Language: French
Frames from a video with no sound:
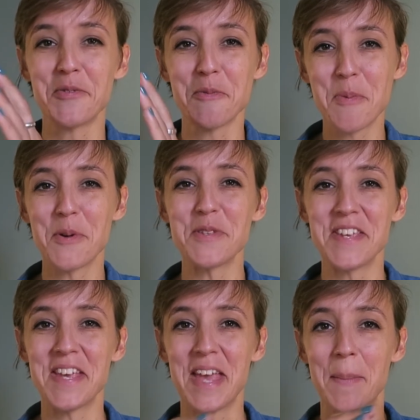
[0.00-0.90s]
Donc
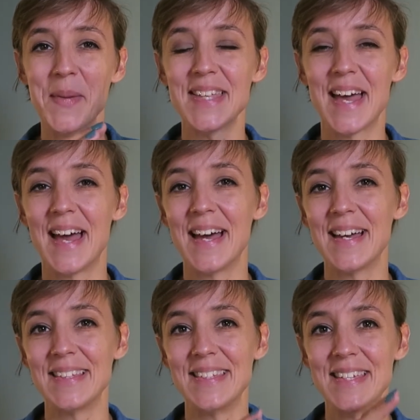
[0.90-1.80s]
pensées qui amène
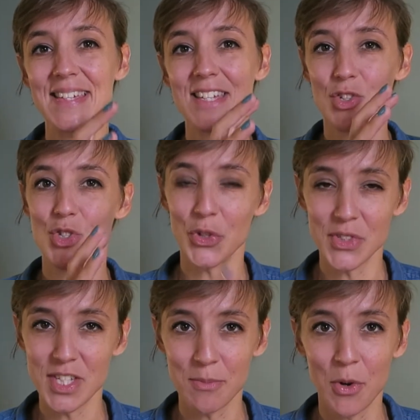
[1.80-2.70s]
à des
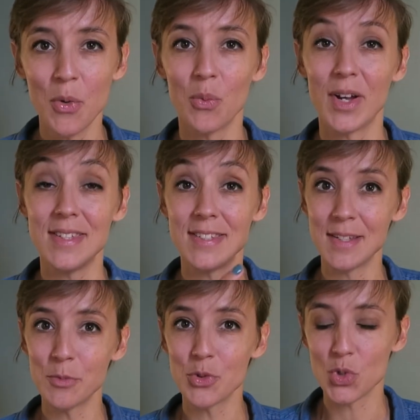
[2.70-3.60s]
sentiments ou à
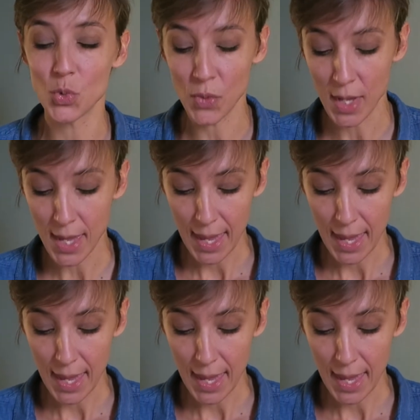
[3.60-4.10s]
des émotions